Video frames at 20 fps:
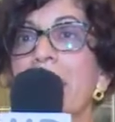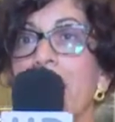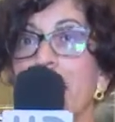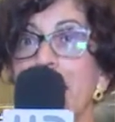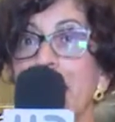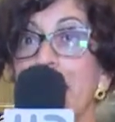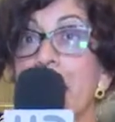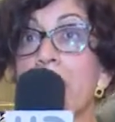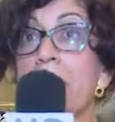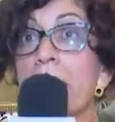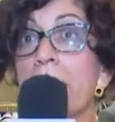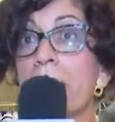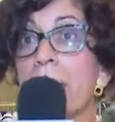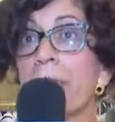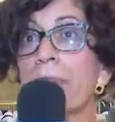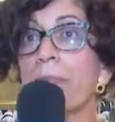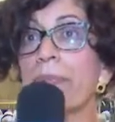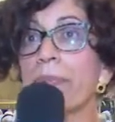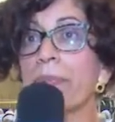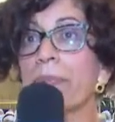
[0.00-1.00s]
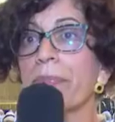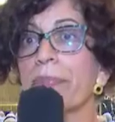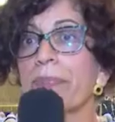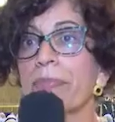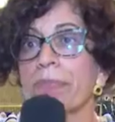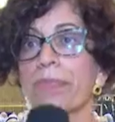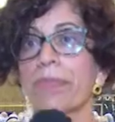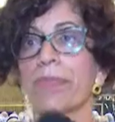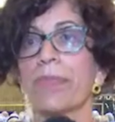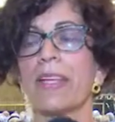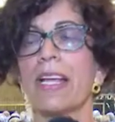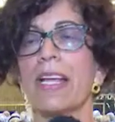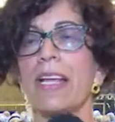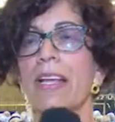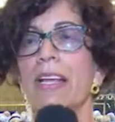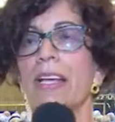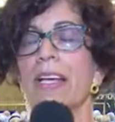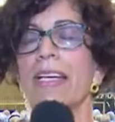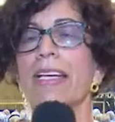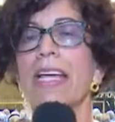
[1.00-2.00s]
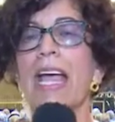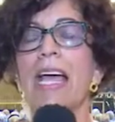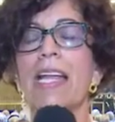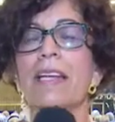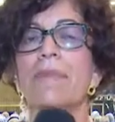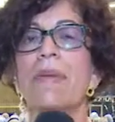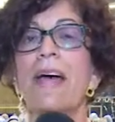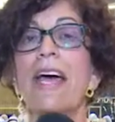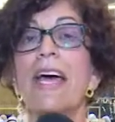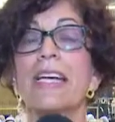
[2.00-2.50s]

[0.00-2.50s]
بالتعليم كان